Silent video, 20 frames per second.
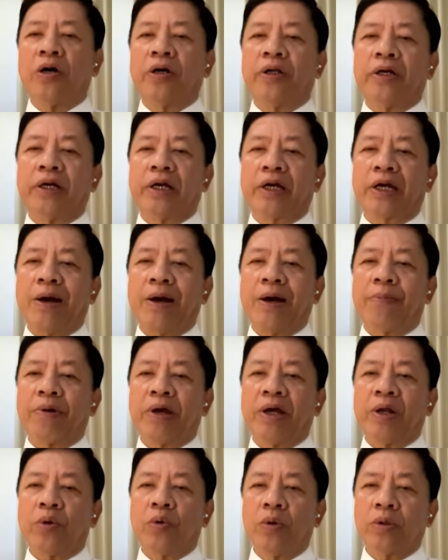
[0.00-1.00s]
khỏi những cái cam
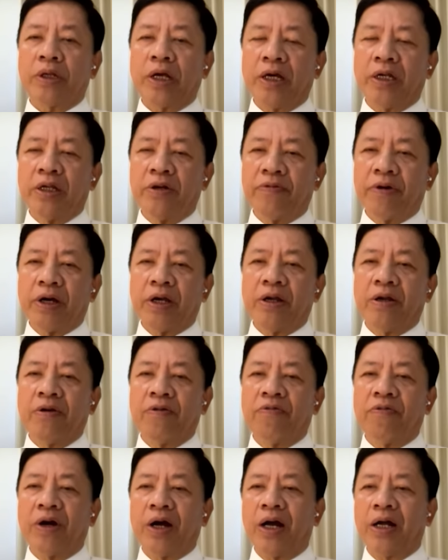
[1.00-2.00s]
kết quốc tế như vậy
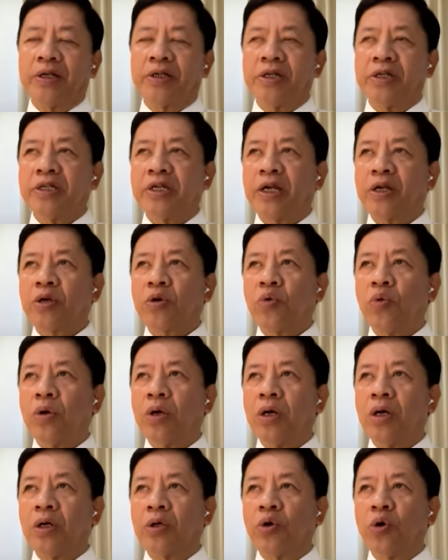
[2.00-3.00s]
và chính sách
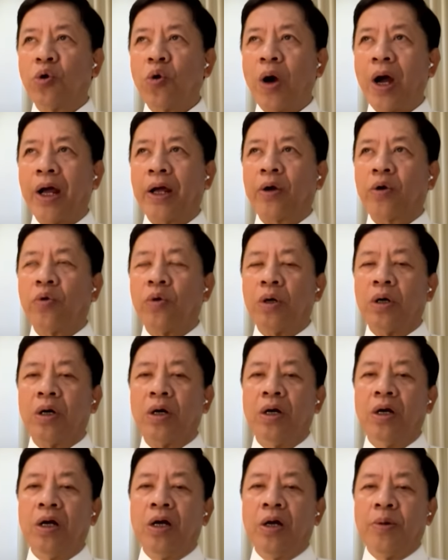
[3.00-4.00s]
cuộc à, đối ngoại của
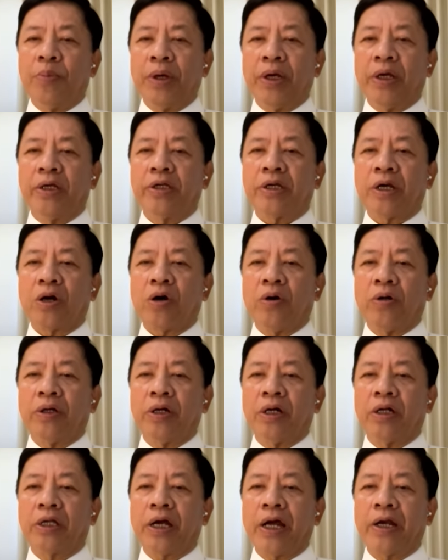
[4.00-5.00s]
Mỹ sẽ có
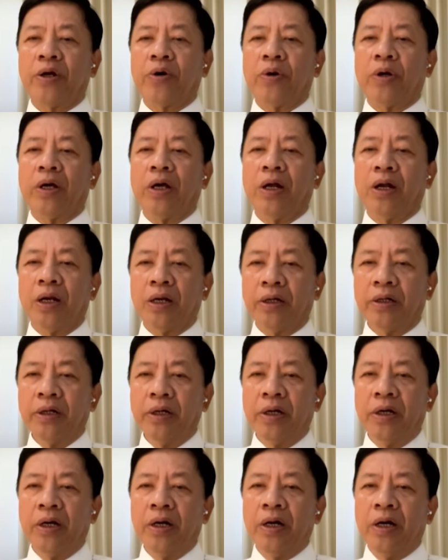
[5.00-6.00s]
những cái thay đổi
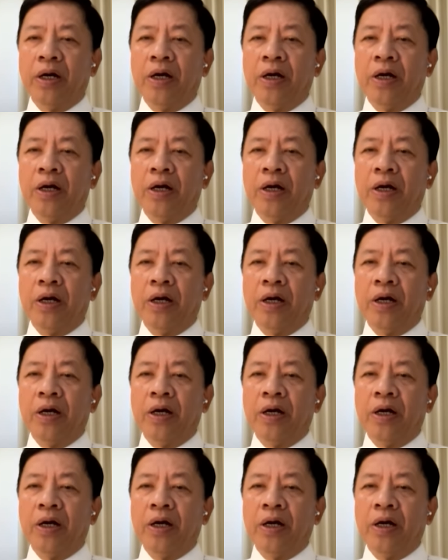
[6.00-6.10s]
lớn